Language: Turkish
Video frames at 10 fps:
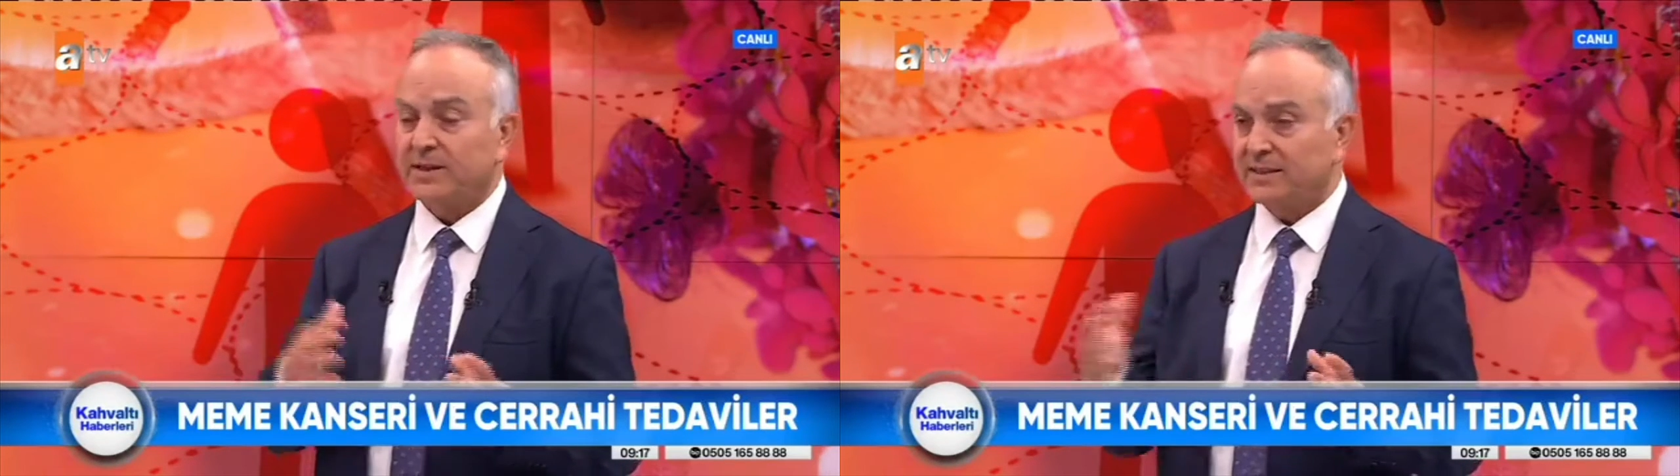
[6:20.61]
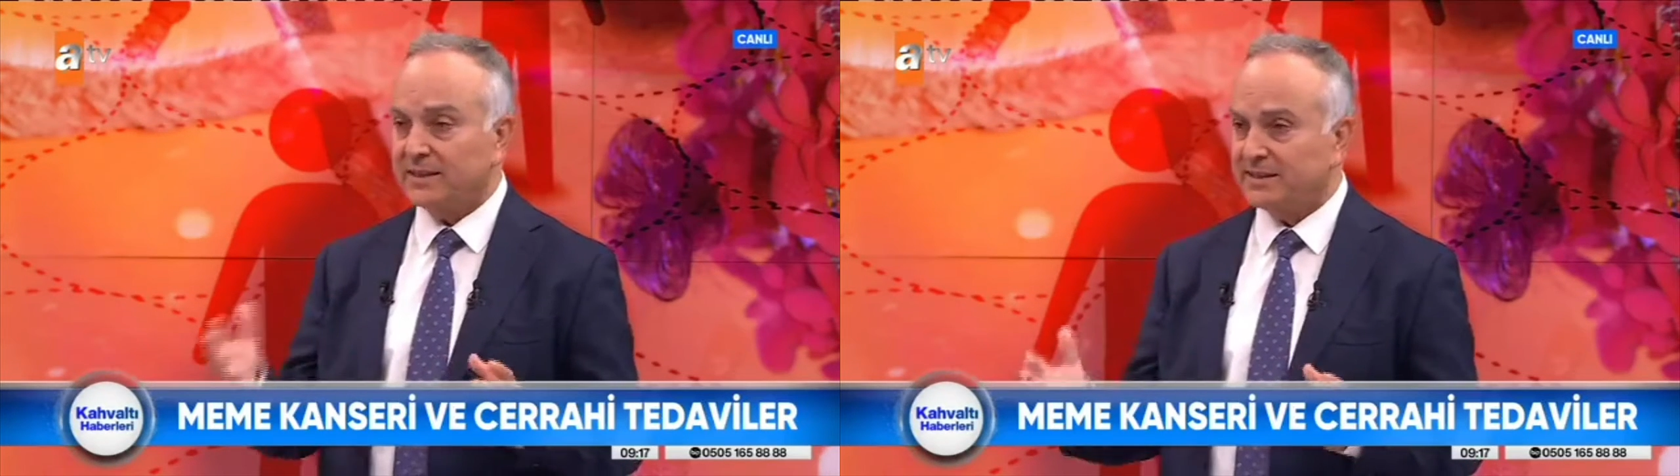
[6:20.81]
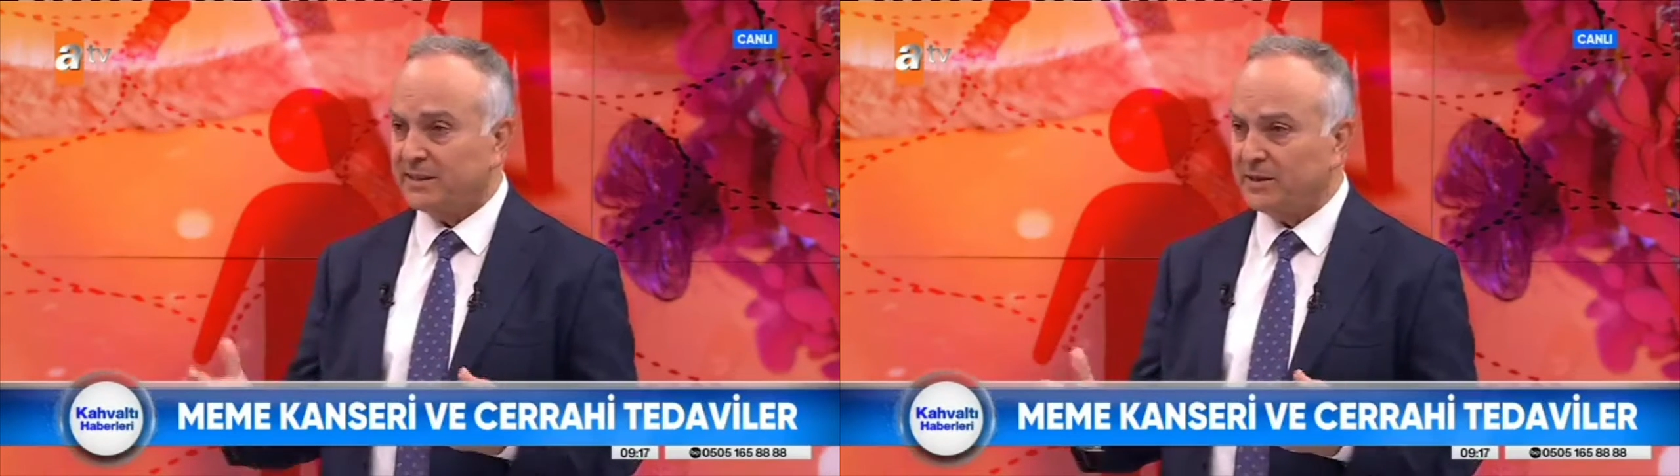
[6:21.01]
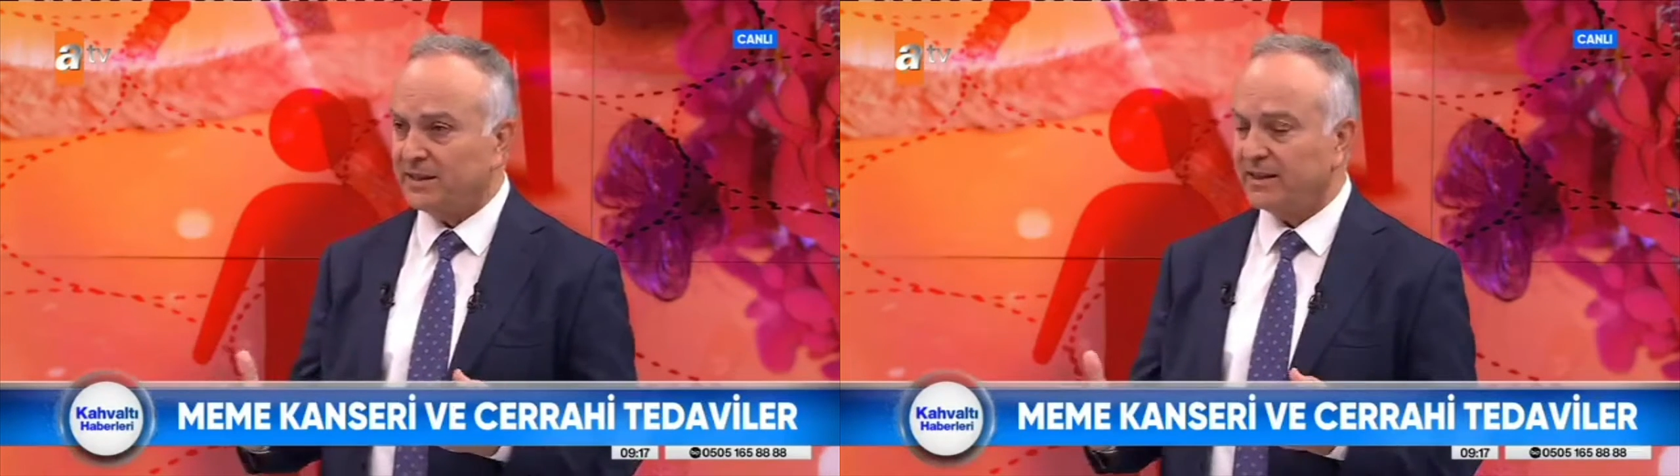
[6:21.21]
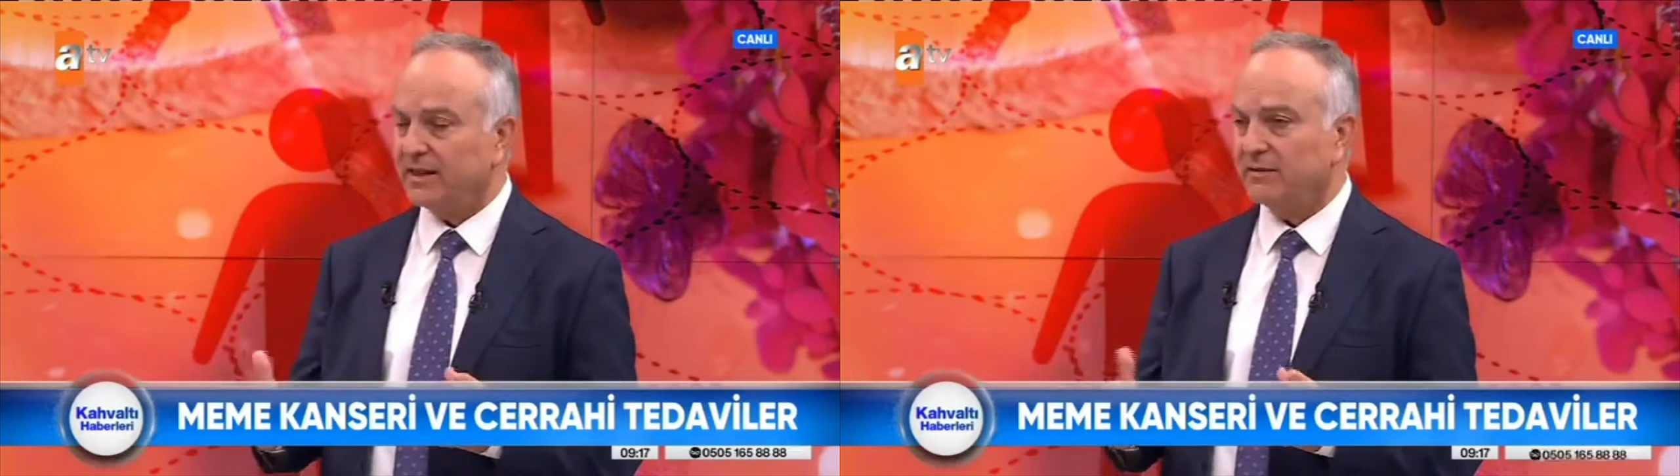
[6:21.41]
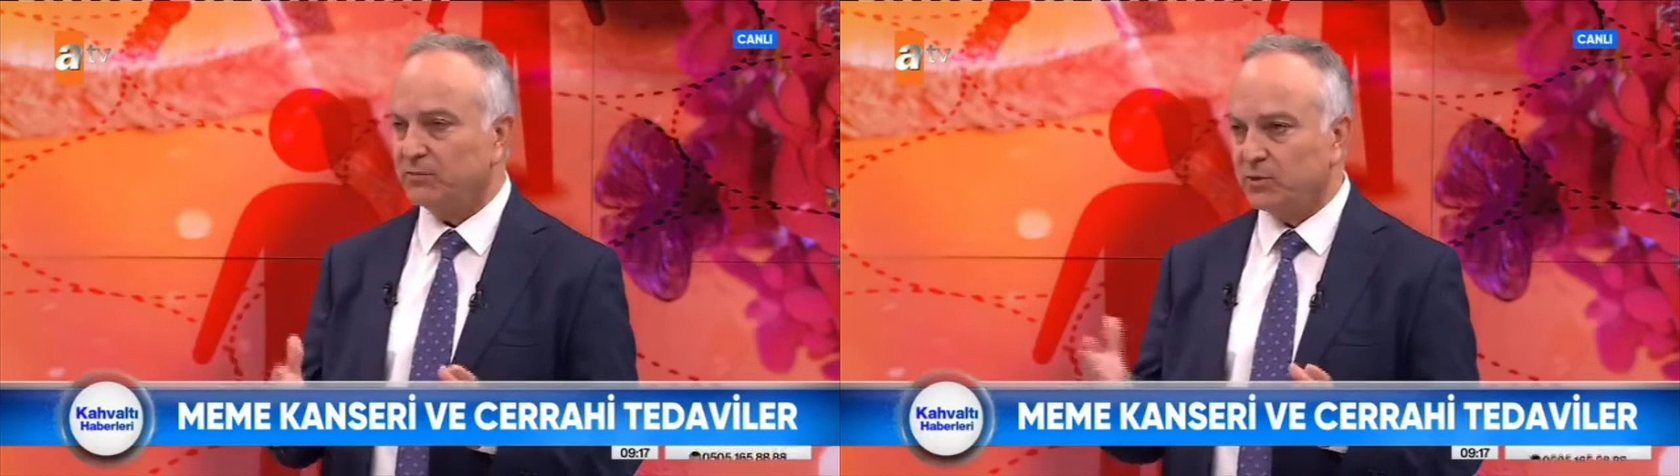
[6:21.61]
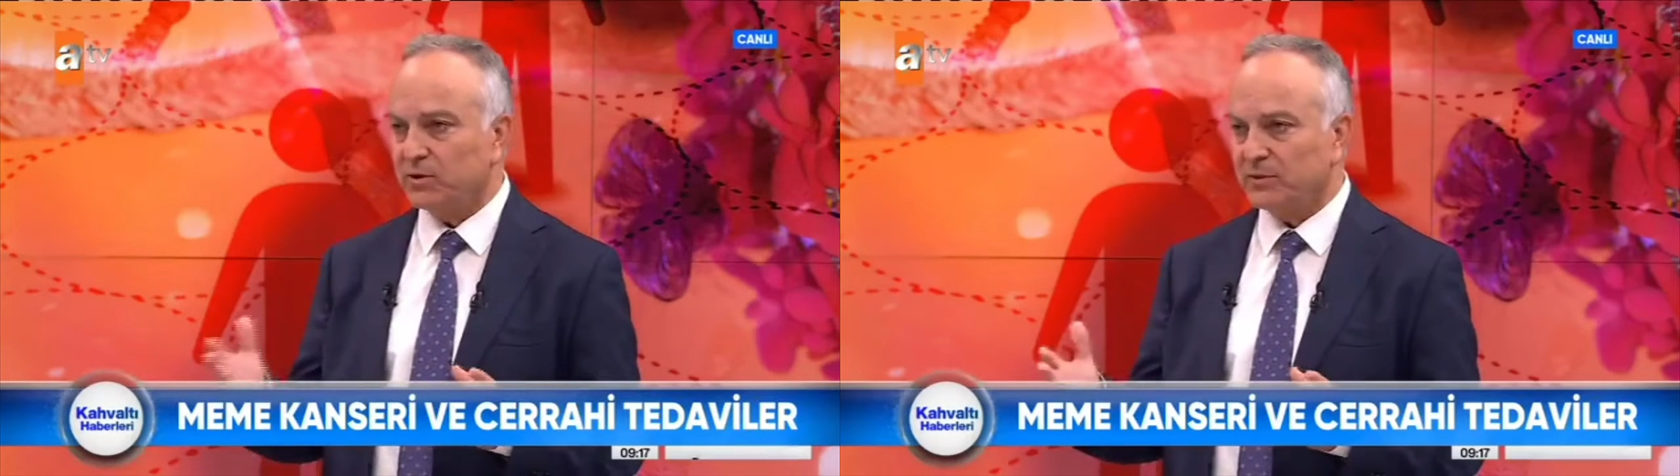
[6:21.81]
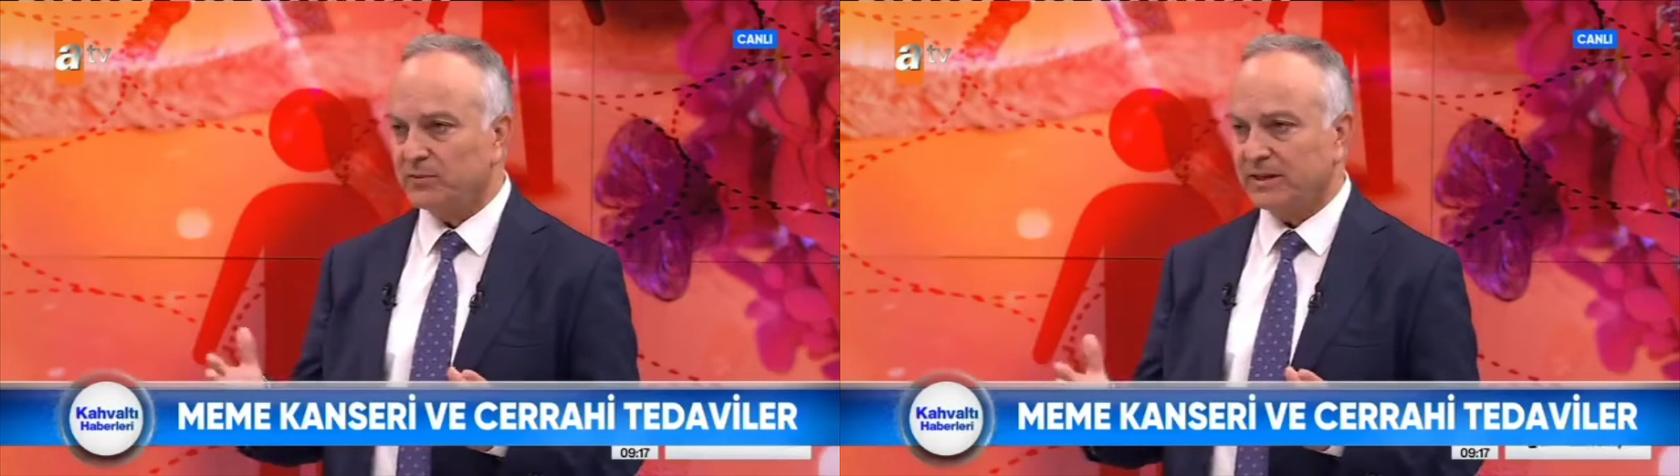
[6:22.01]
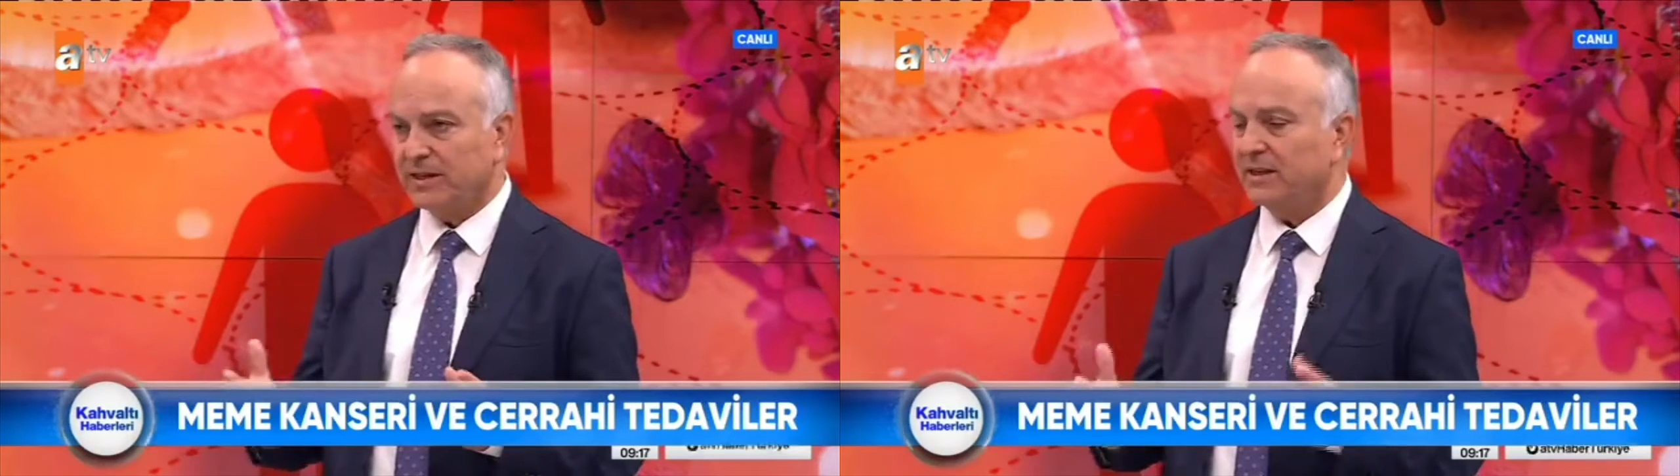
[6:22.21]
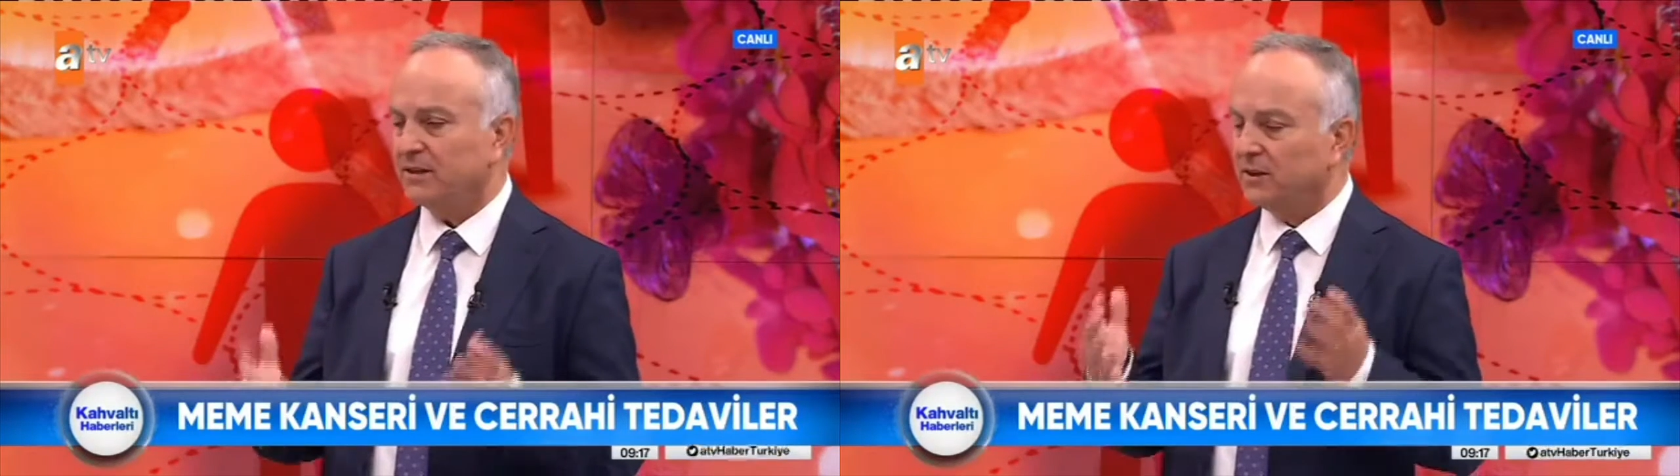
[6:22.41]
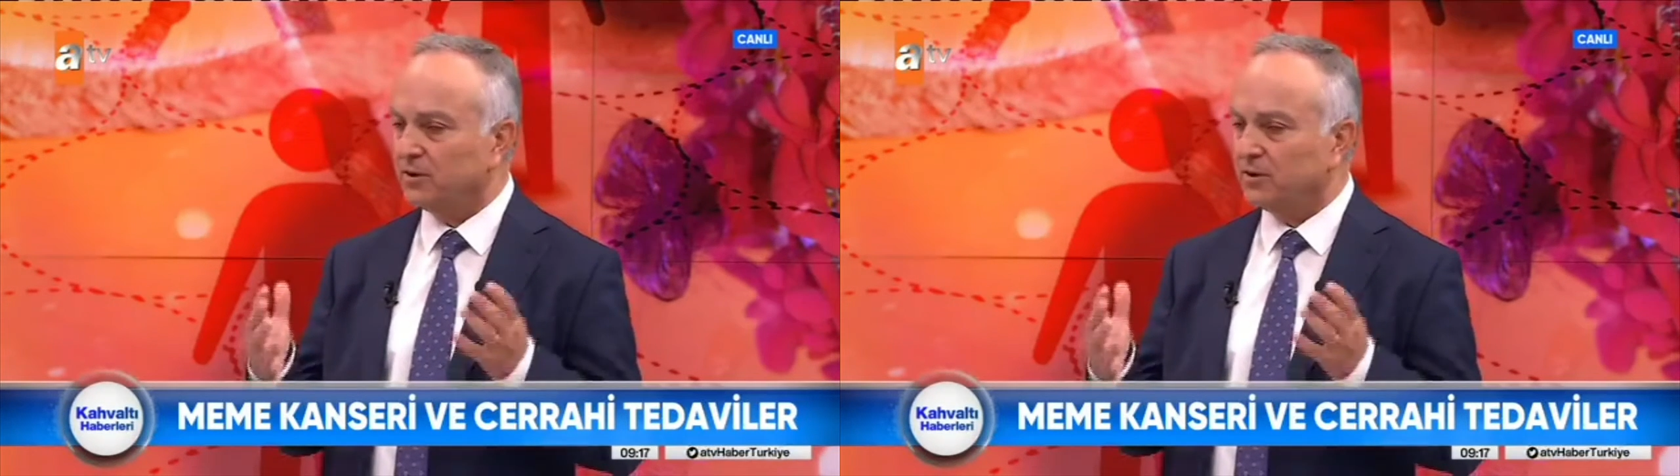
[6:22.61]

sistemik tedavi programlarıyla